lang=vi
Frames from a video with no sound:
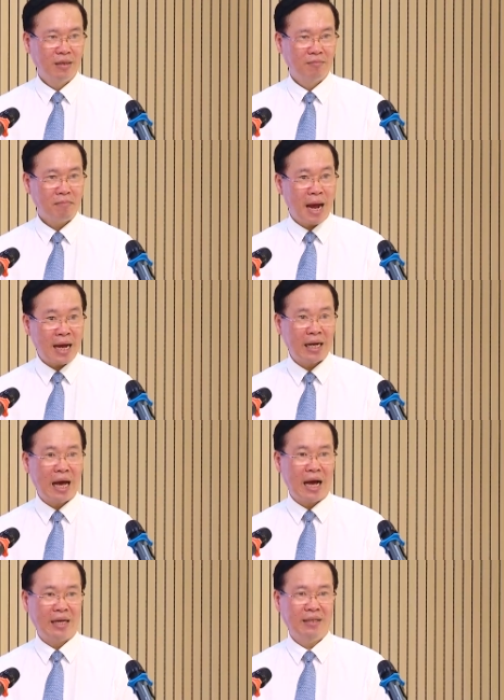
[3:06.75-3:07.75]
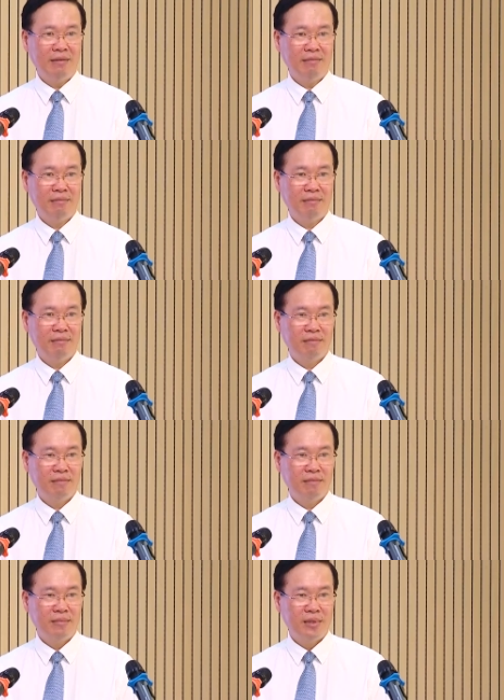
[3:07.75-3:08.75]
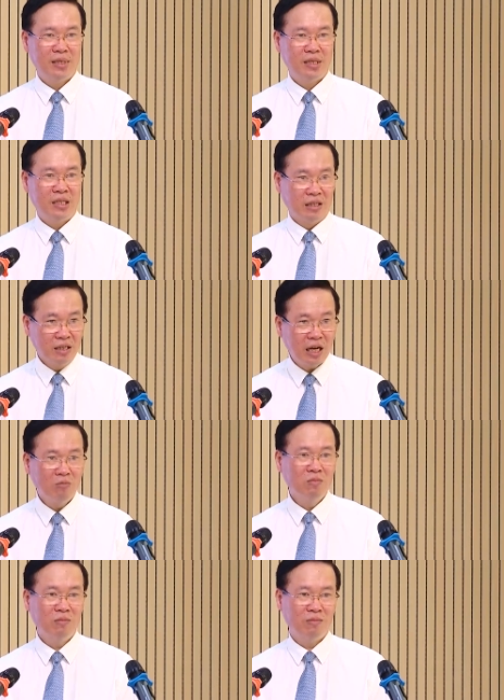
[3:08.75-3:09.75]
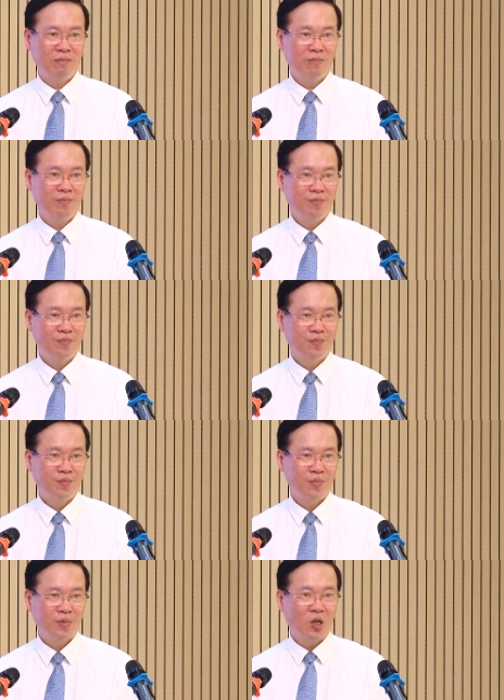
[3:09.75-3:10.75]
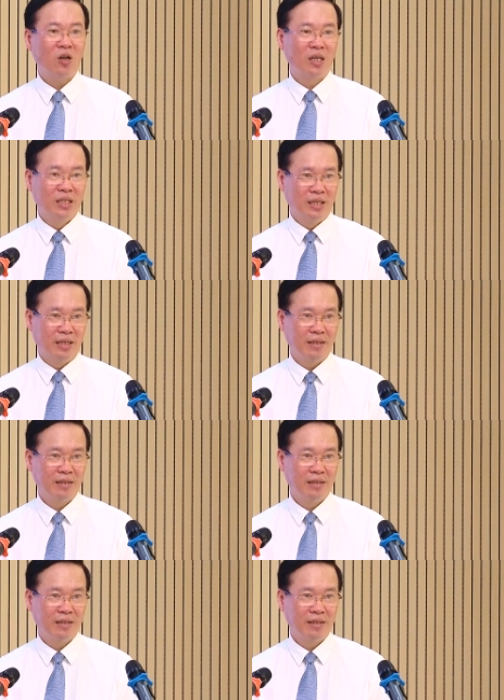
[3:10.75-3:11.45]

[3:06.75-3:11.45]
mang lại sự sống cho con người